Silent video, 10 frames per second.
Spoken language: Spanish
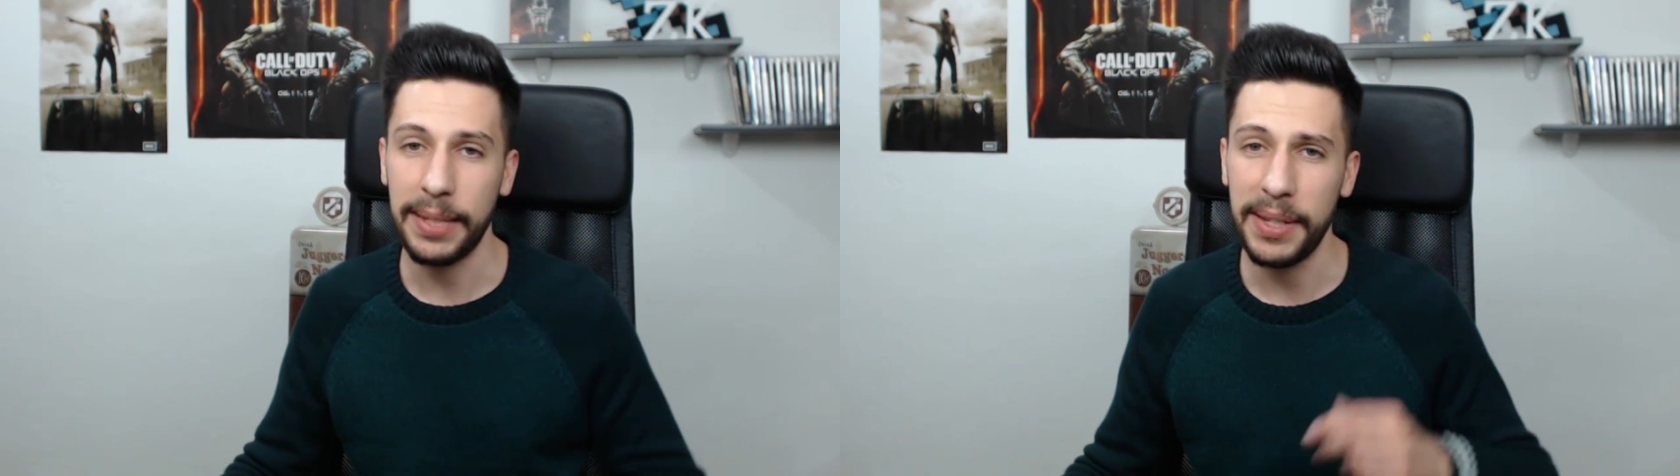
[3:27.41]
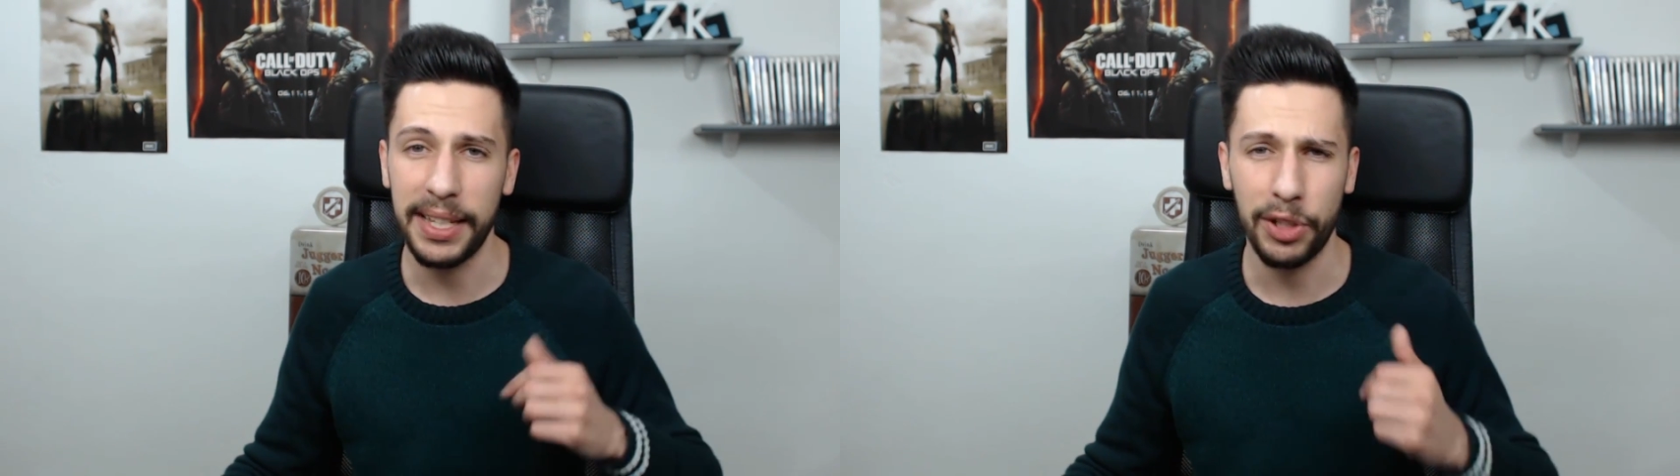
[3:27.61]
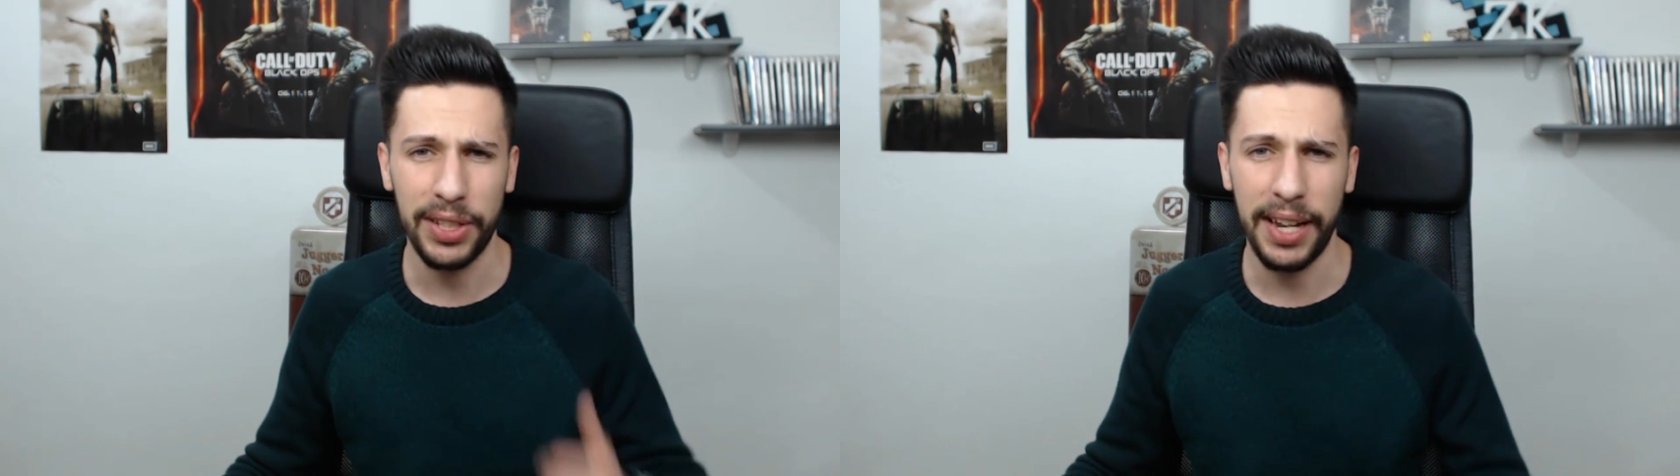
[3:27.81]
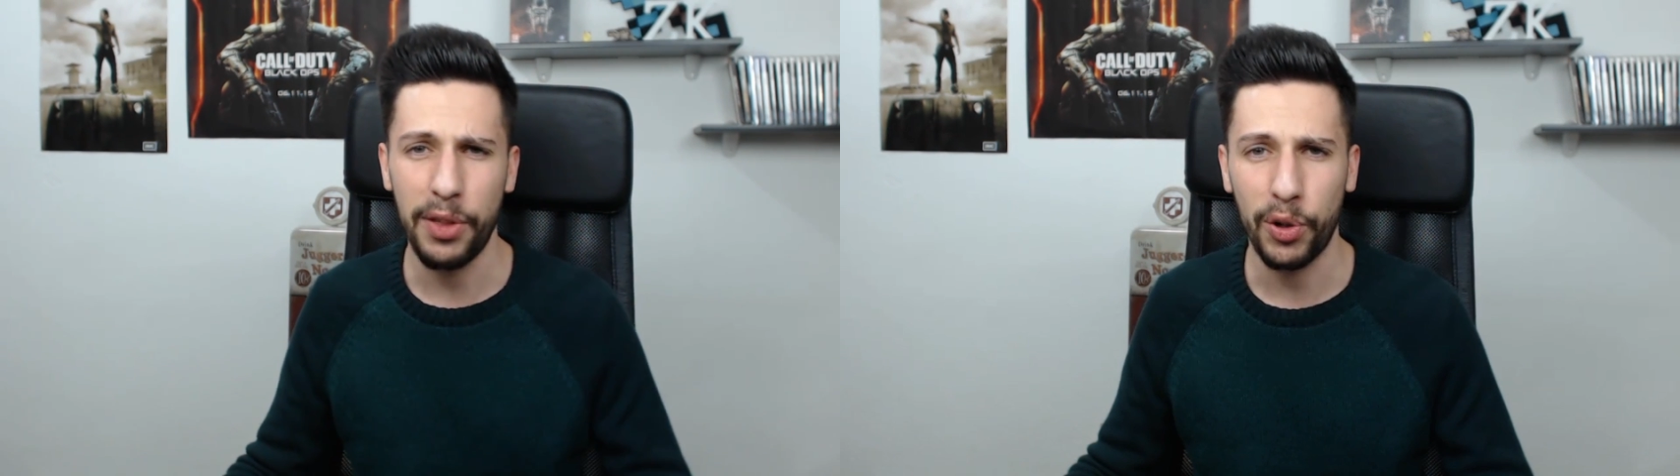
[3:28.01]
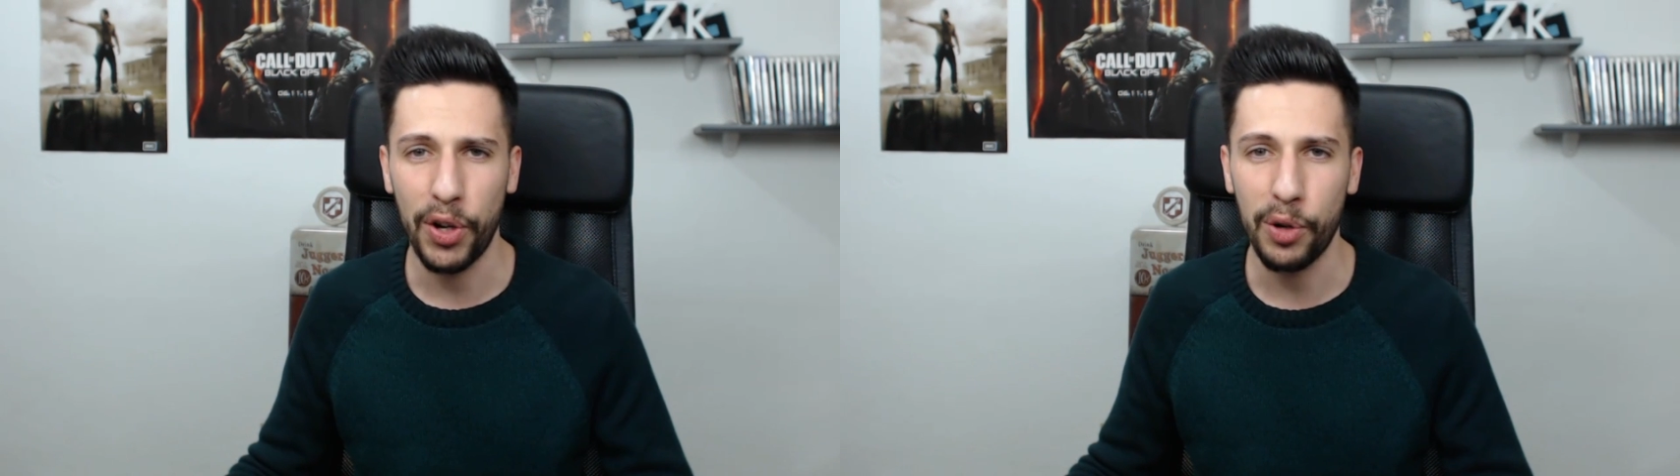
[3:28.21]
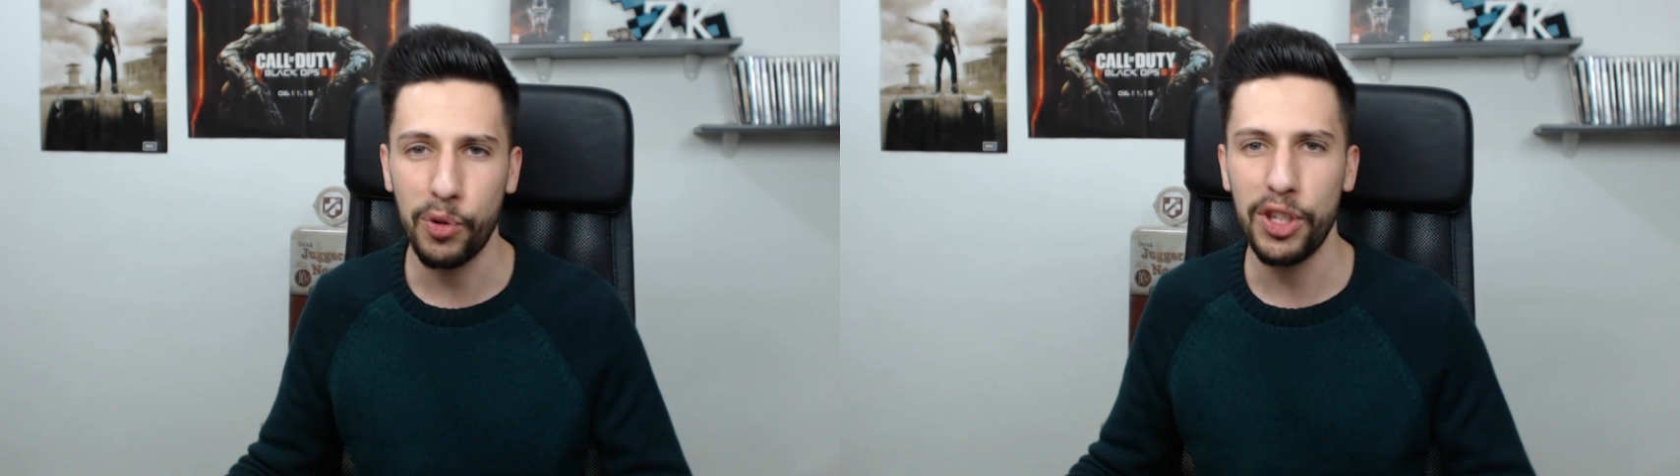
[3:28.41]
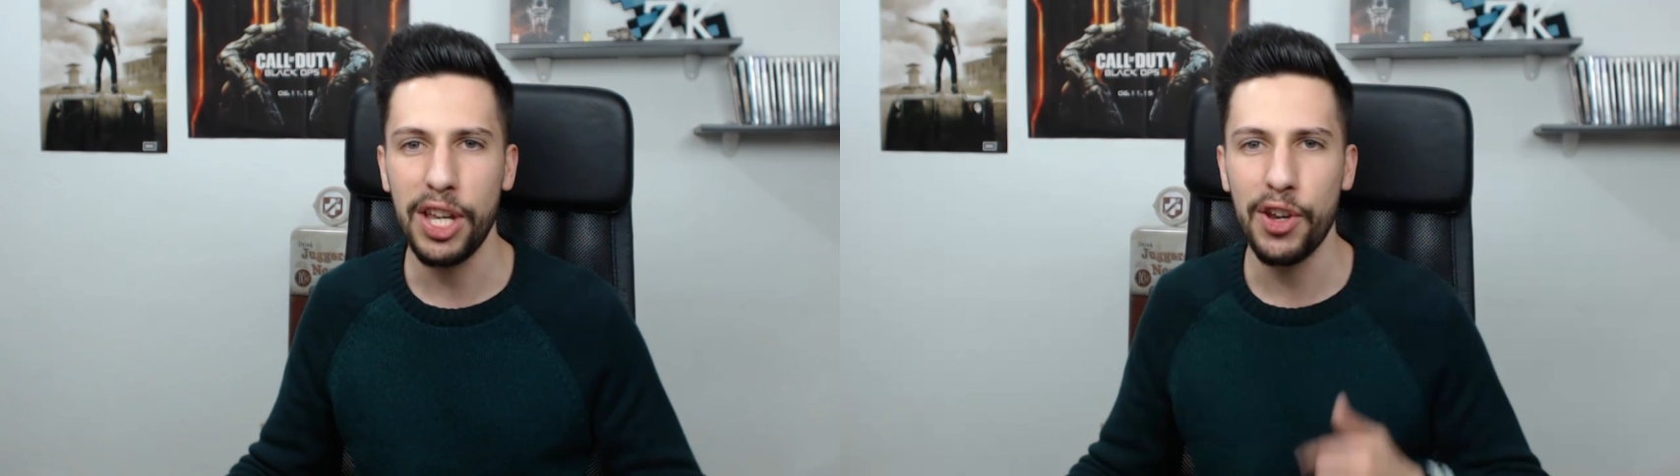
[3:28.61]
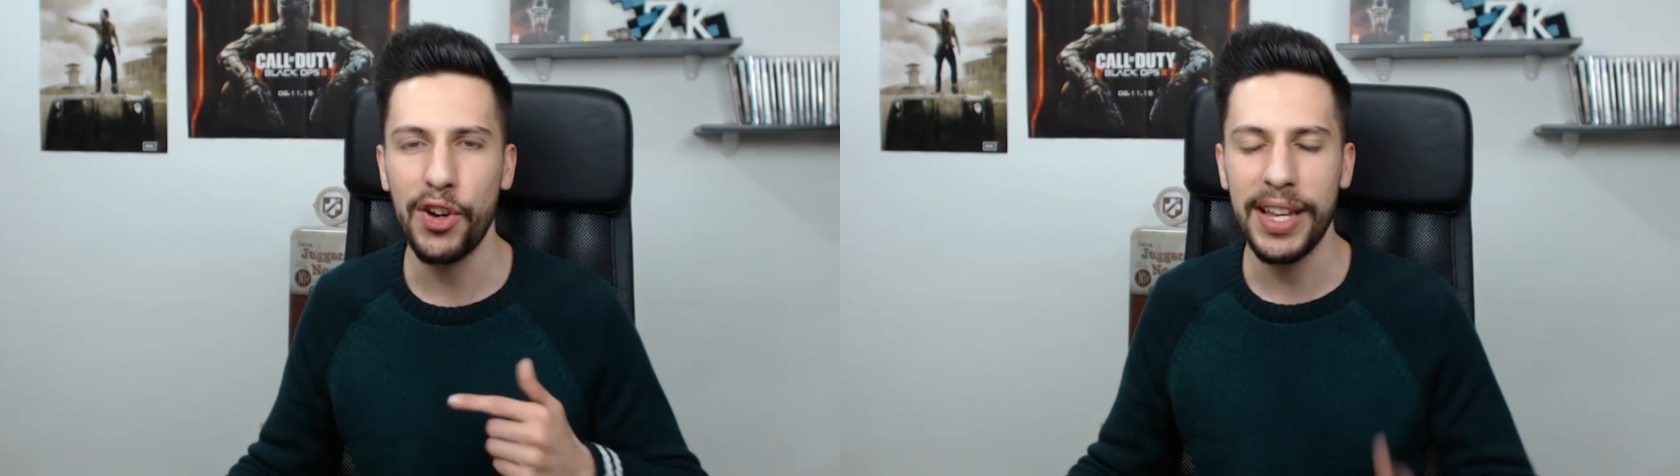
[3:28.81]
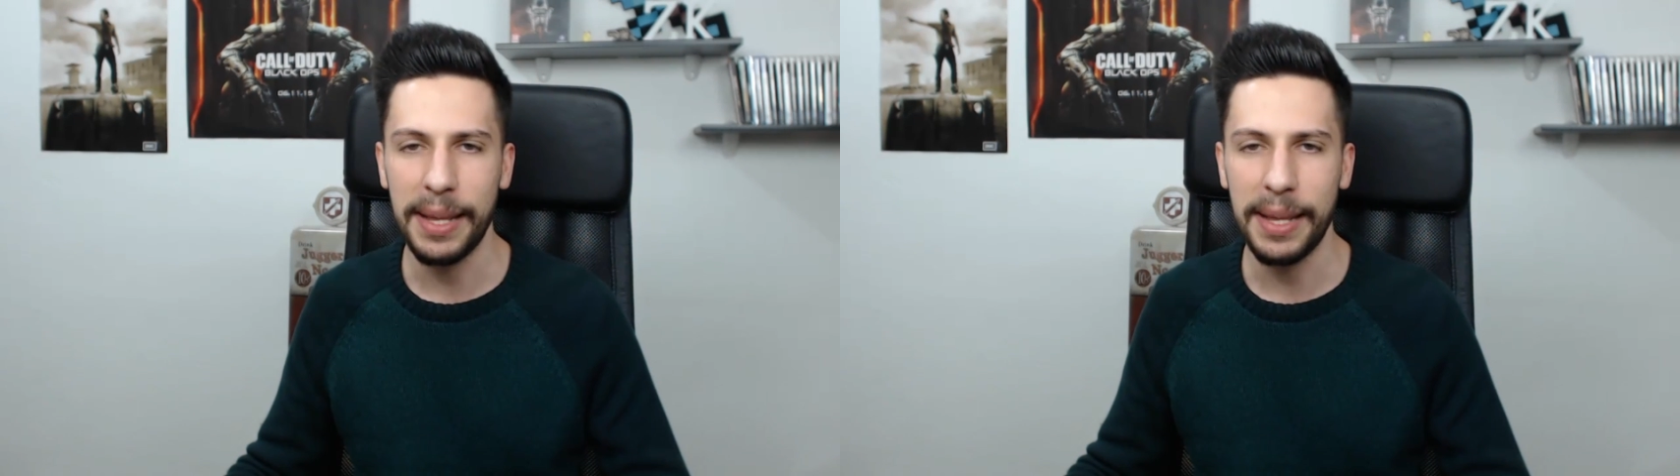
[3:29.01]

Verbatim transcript: Ya sabéis que os he traído con el cuchillo